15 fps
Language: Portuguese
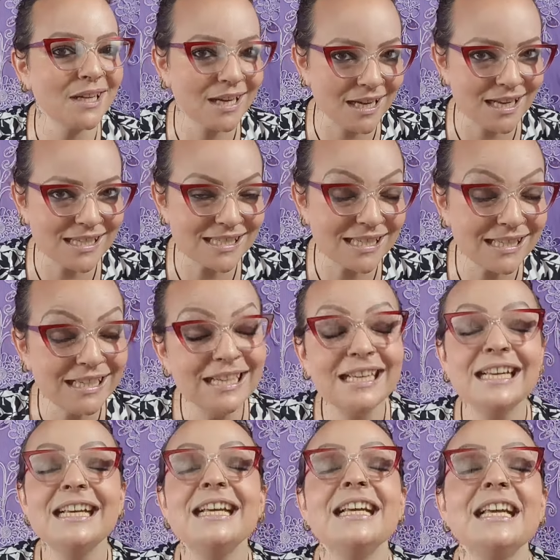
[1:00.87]
casa.
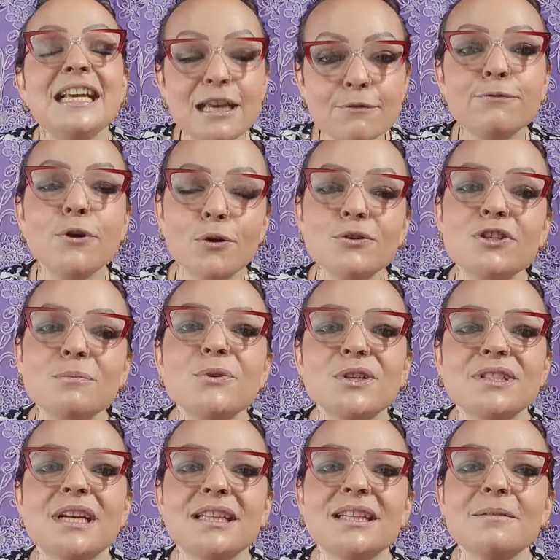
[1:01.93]
E vou te
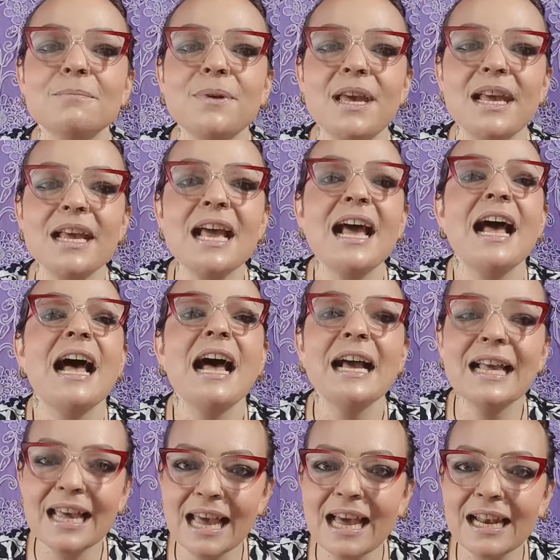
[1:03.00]
mostrar também
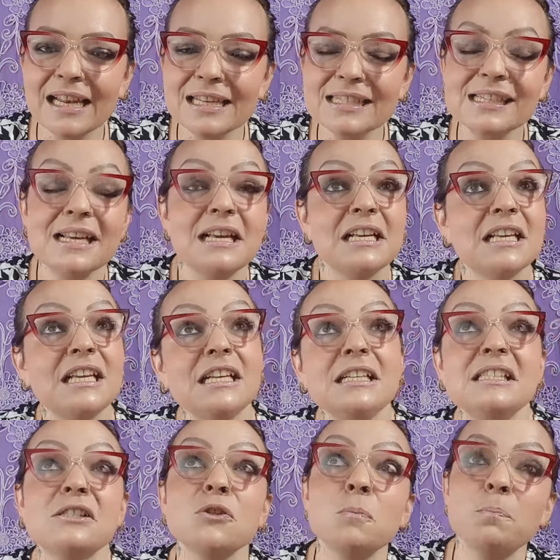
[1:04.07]
aquelas que
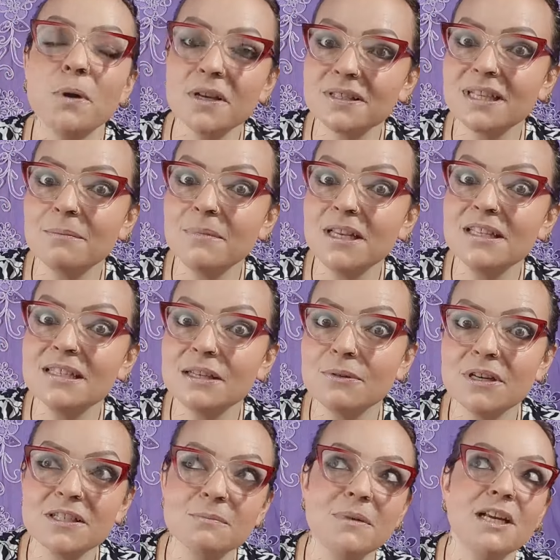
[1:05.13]
supostamente são
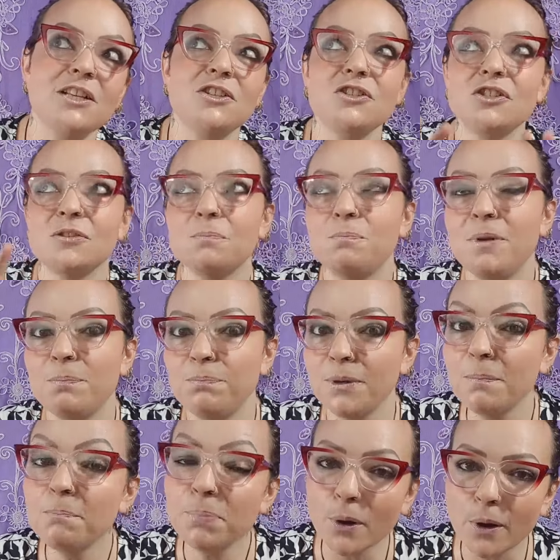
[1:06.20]
as mais pipi
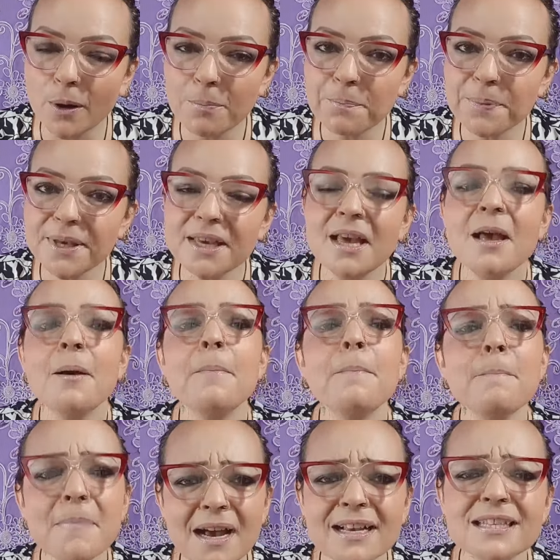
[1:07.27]
pop,
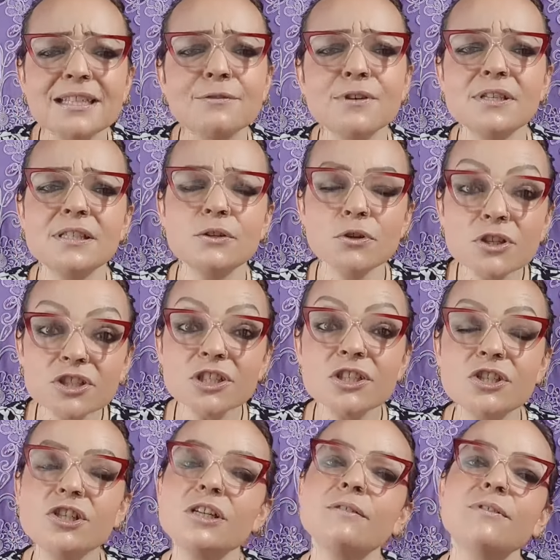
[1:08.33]
mas que você hoje em
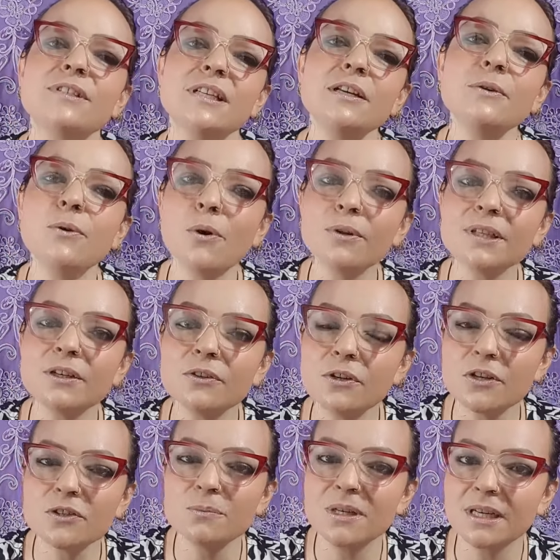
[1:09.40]
dia você encontra no
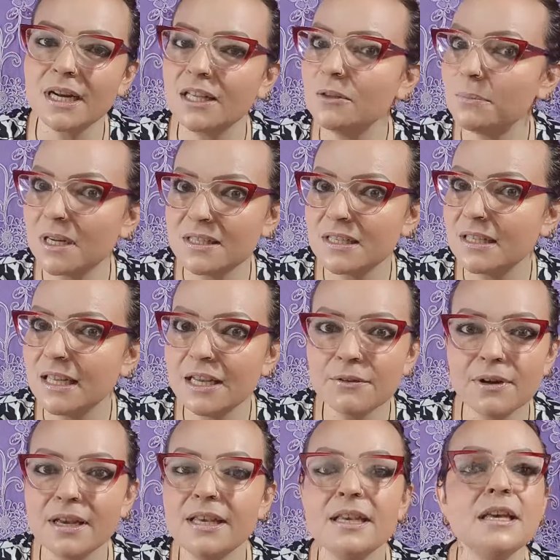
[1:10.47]
nosso mercado brasileiro
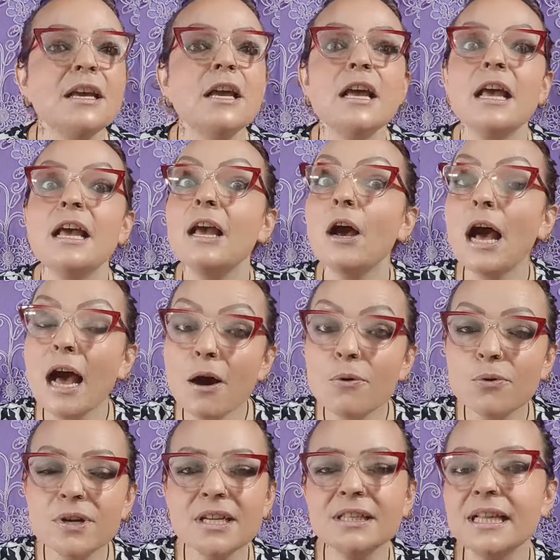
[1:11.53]
aí a
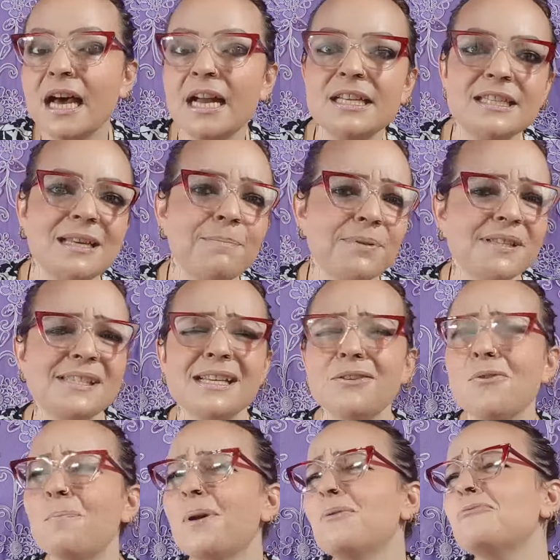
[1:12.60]
unidade, sem precisa
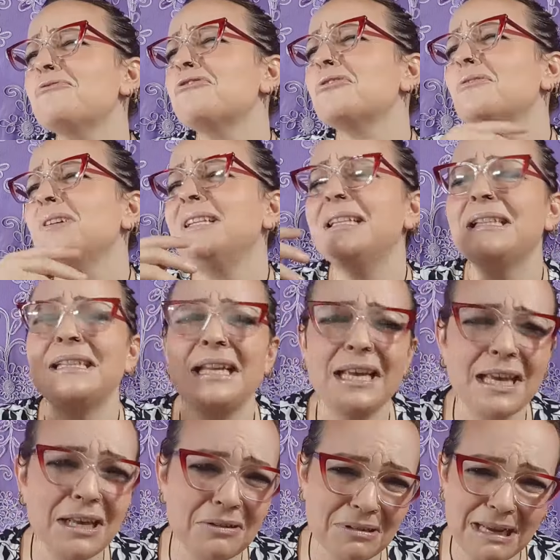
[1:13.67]
comprar um jogo
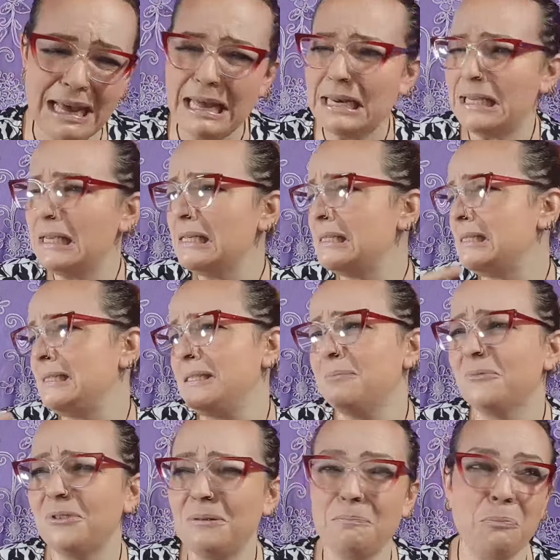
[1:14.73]
inteiro,
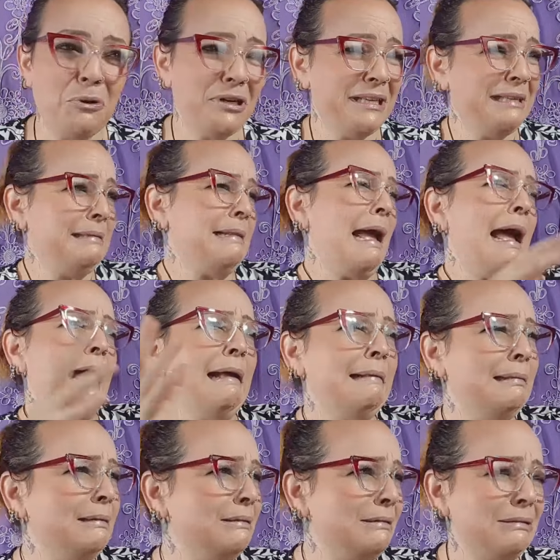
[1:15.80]
caríssimo,
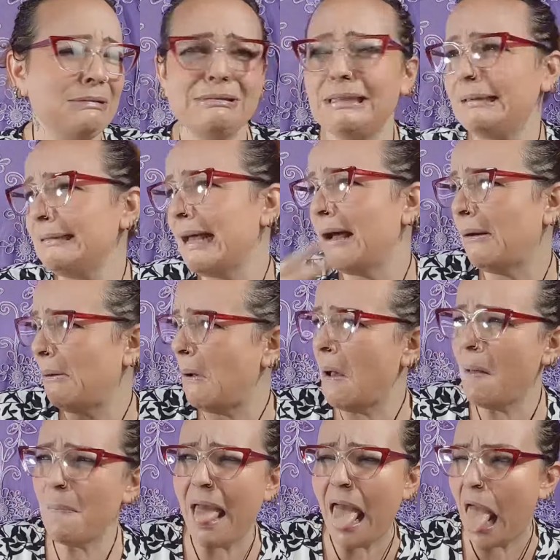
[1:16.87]
importado, que não sei da
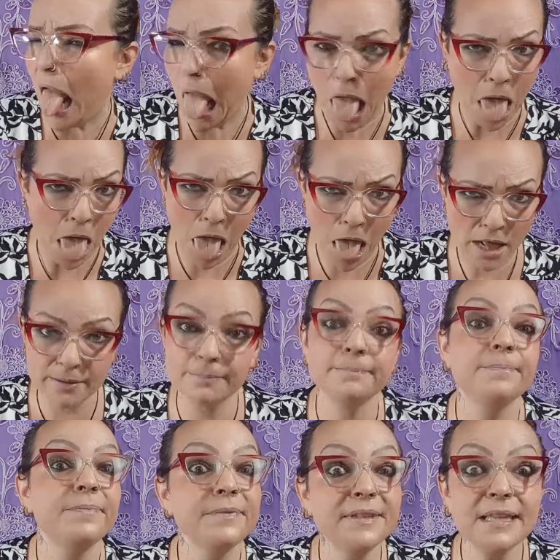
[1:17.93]
onda.
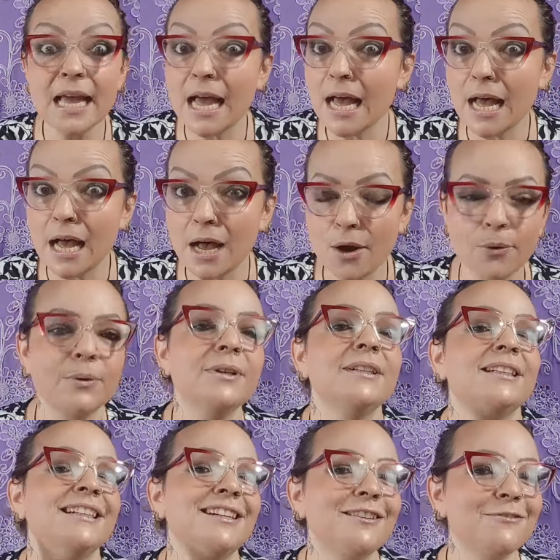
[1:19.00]
Não.
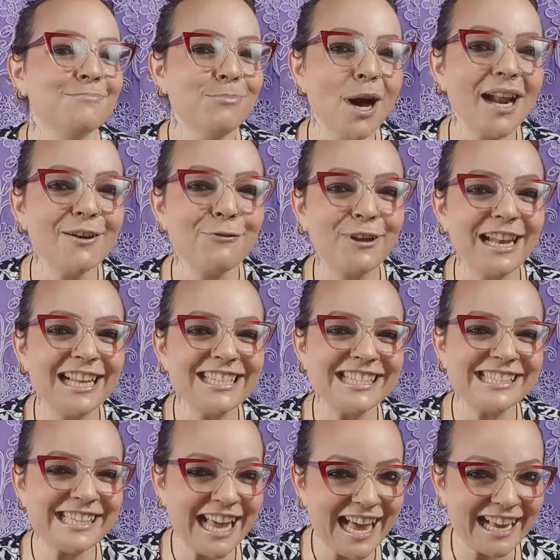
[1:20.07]
Bora falar de
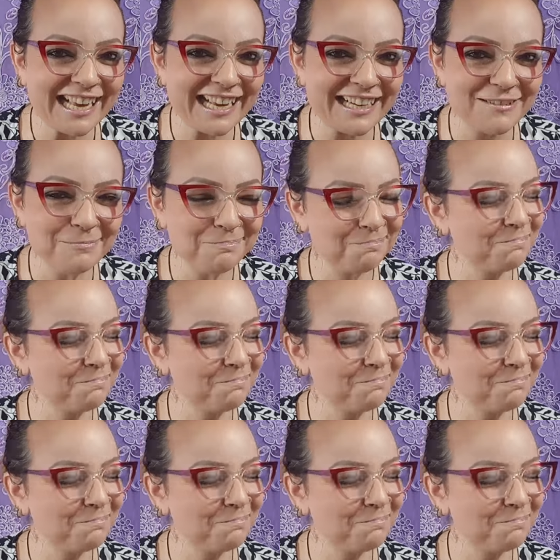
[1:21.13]
esteca?